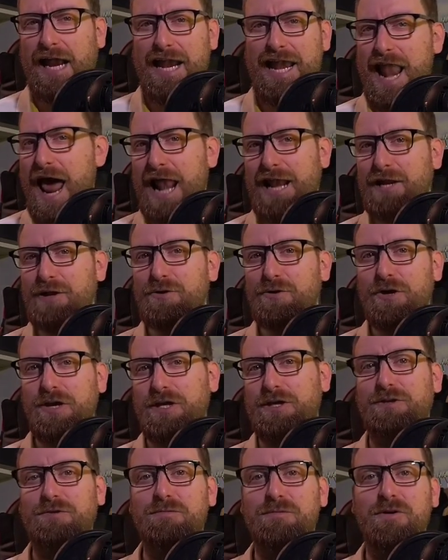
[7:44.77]

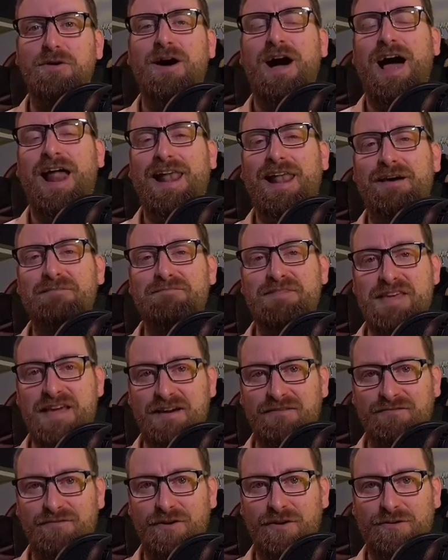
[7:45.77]
l'algoritmo alla
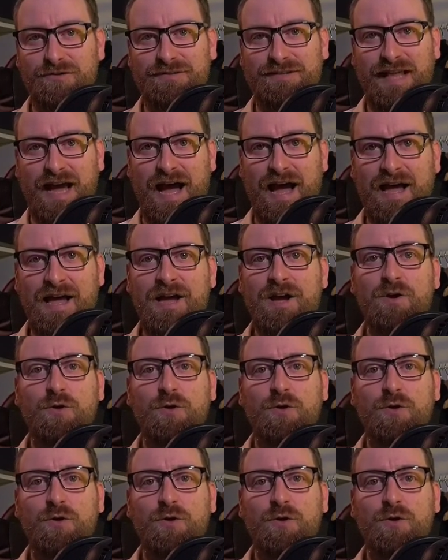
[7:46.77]
mia volontà